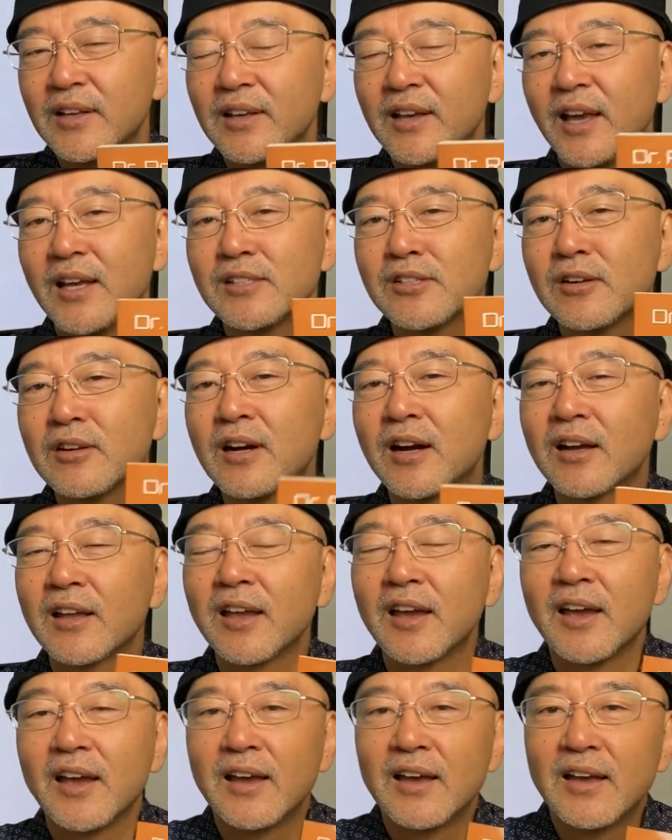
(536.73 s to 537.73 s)

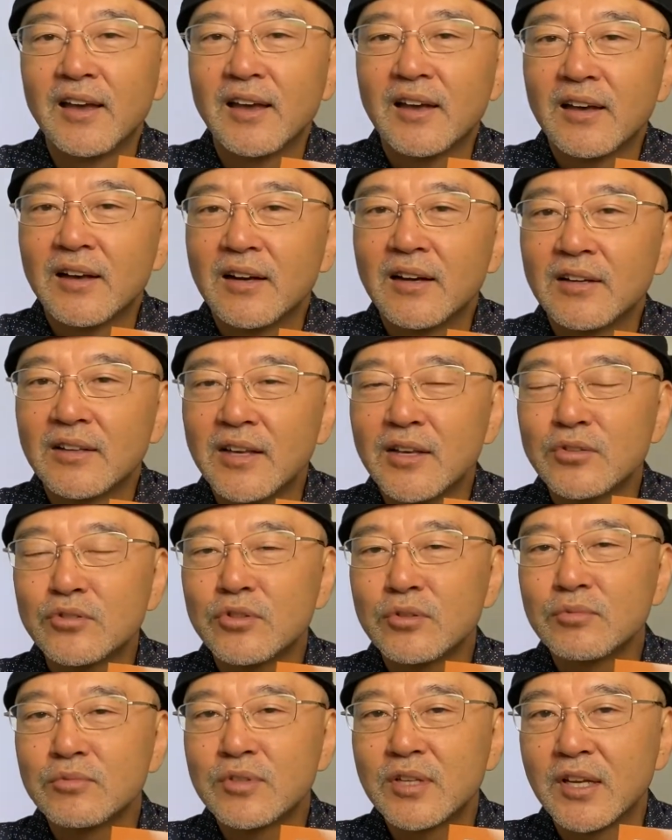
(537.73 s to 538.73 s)
애석하게
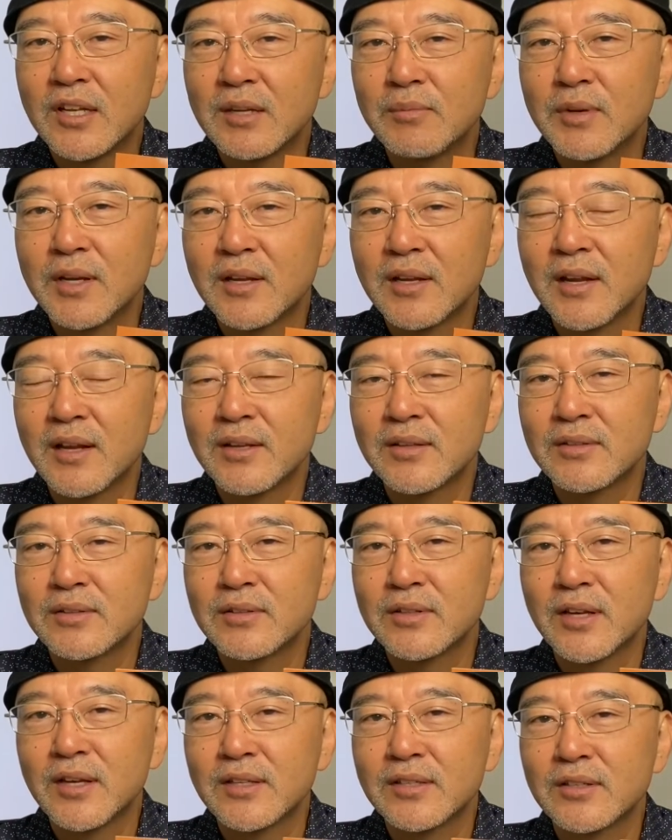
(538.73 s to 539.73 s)
예수님 재림에
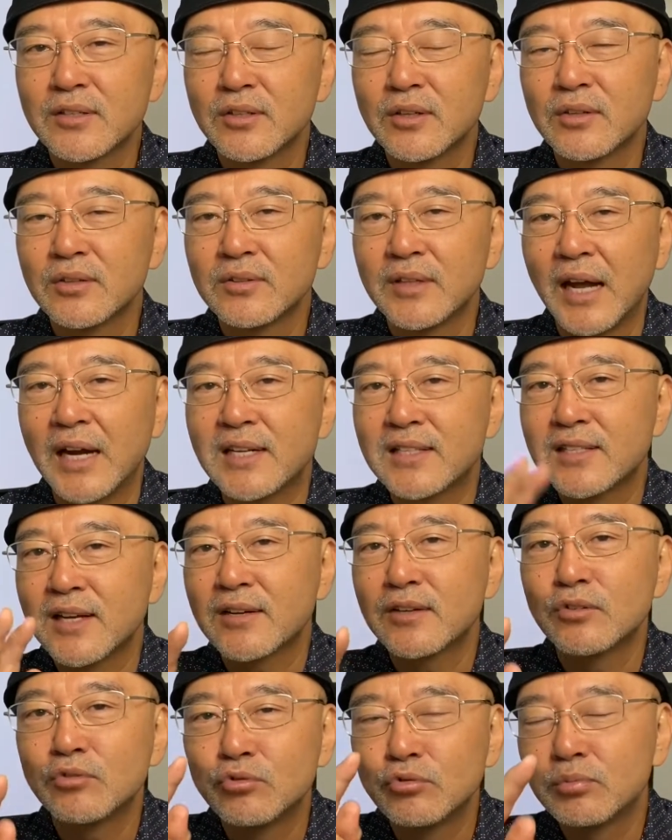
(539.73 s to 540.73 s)
대해서
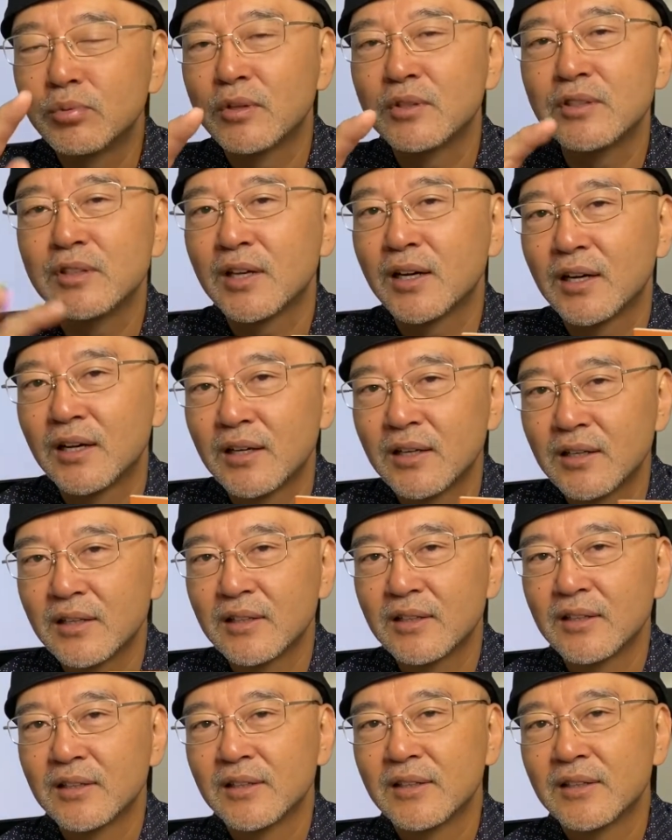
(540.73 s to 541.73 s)
날짜를 두 번이나
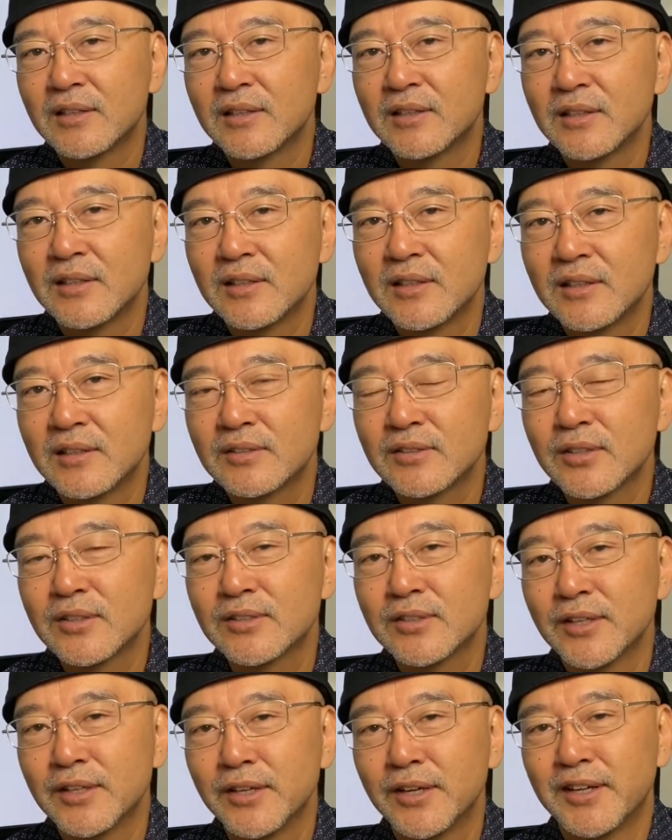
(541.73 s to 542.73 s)

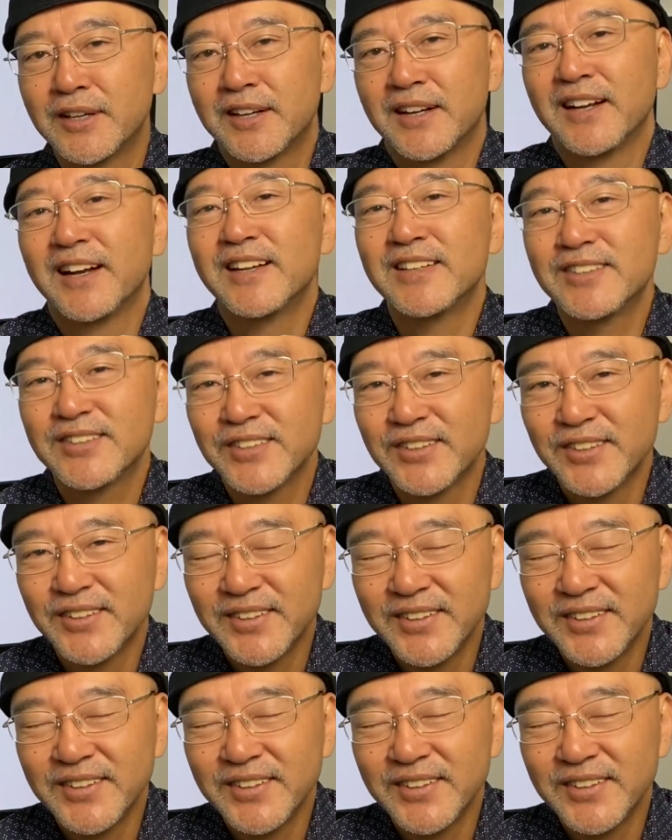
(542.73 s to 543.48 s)
썼어요. 그래가지고